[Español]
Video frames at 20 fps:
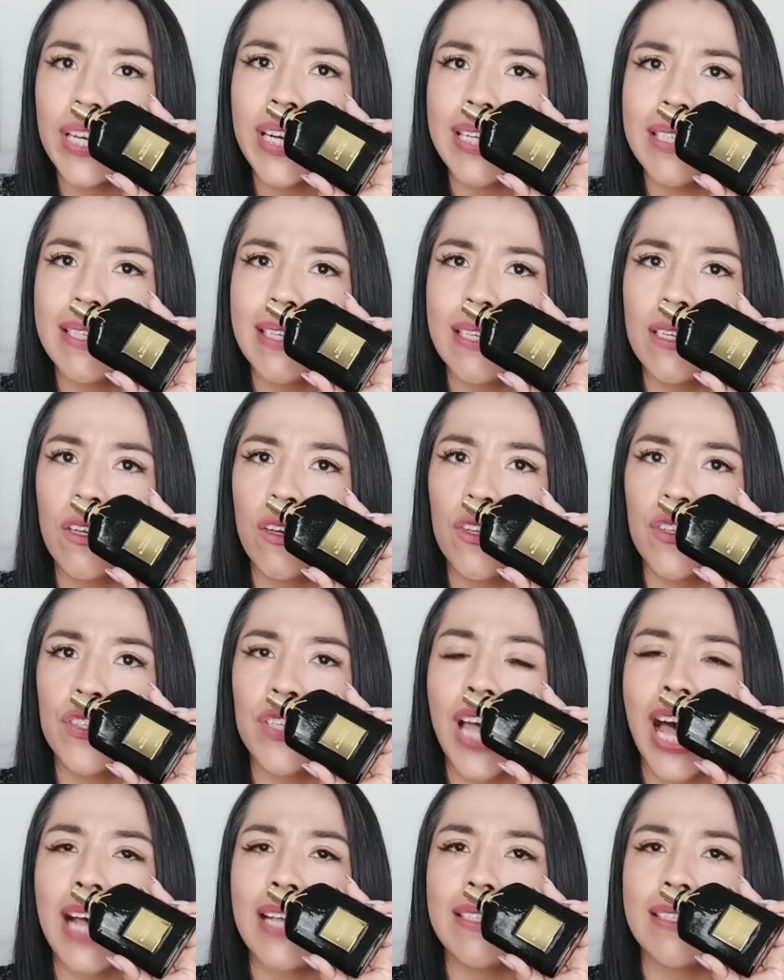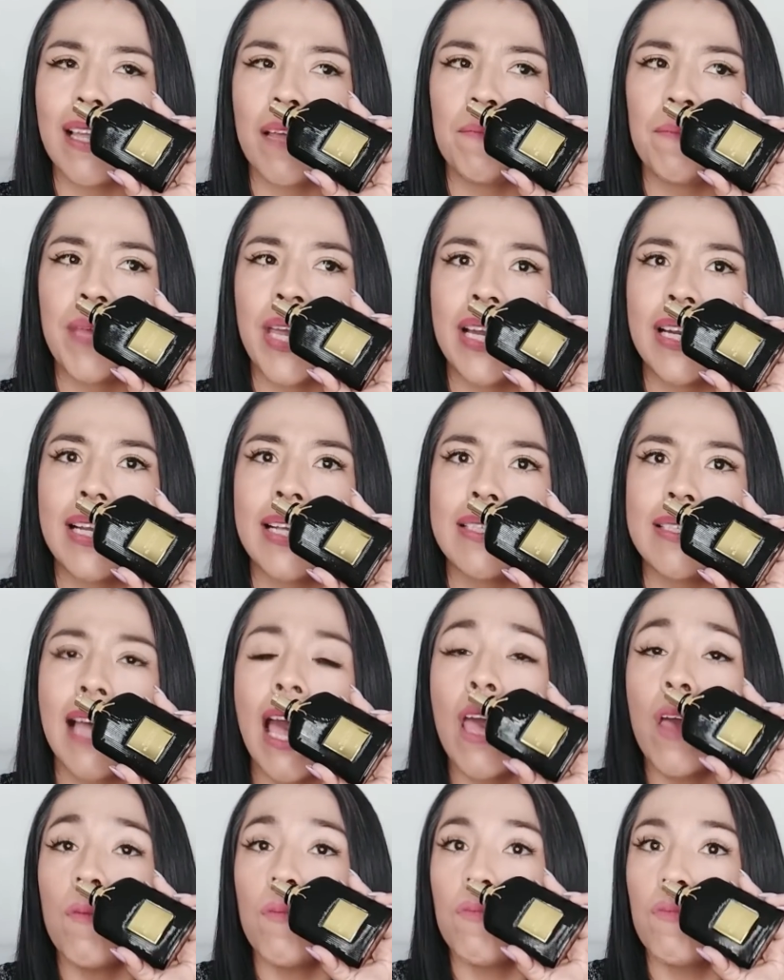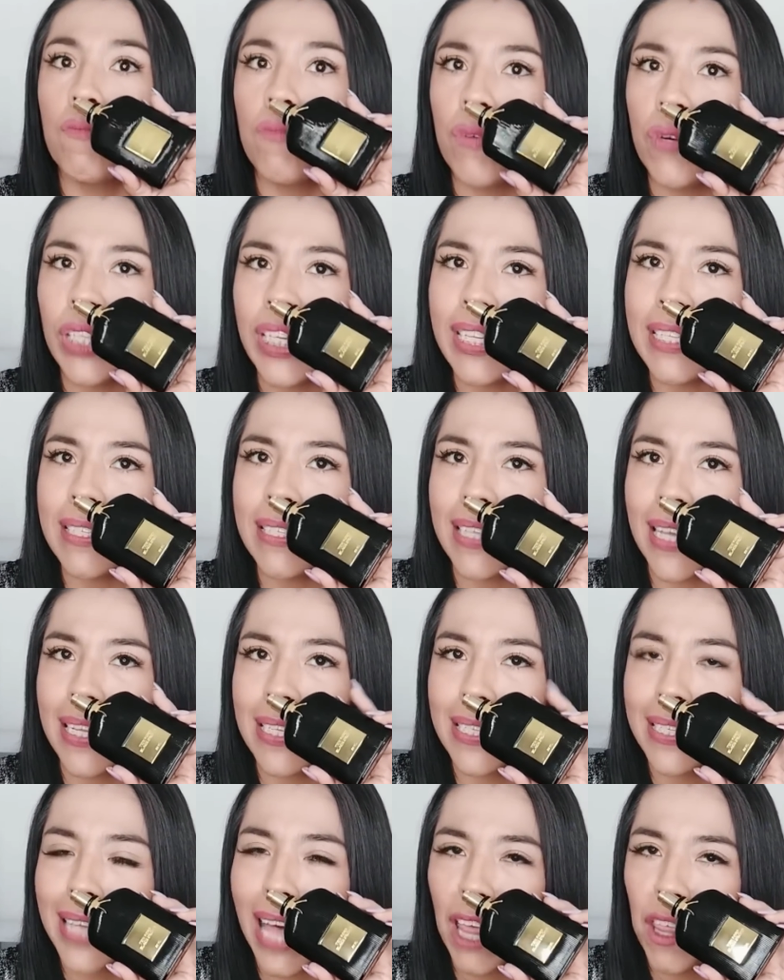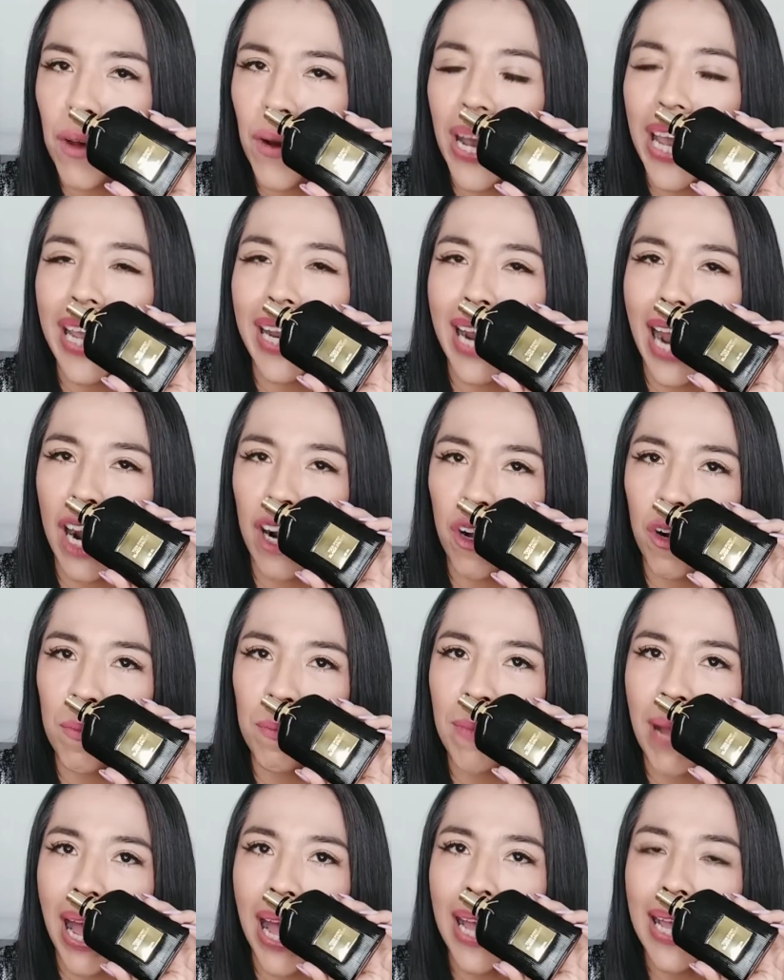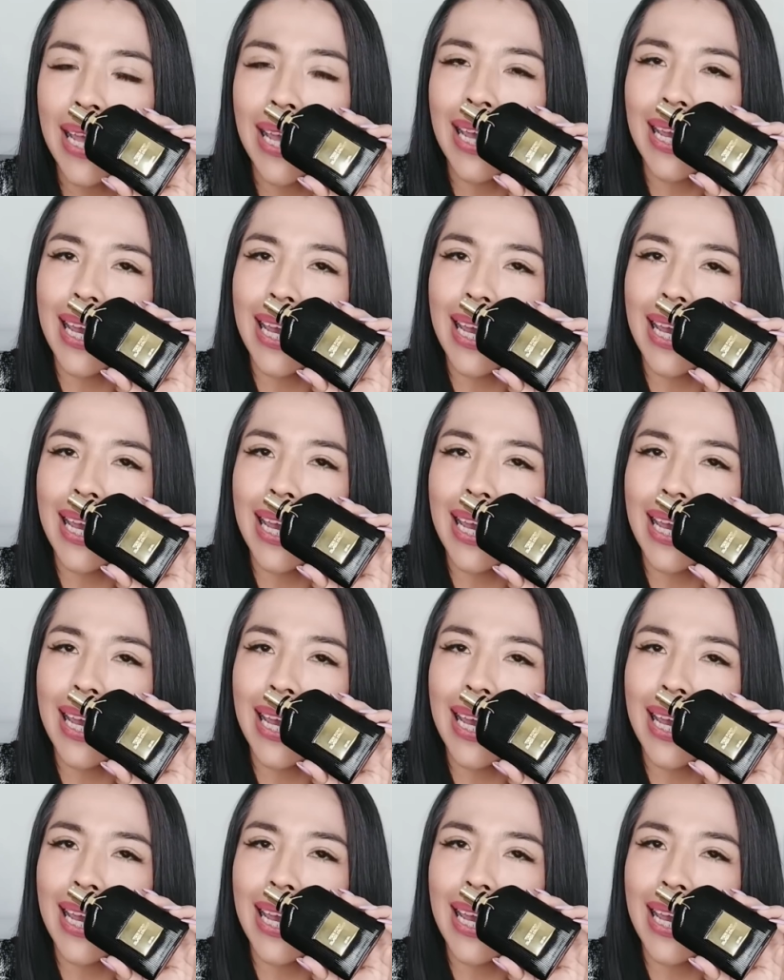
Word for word: resinosas, también es muy enciensado el aroma,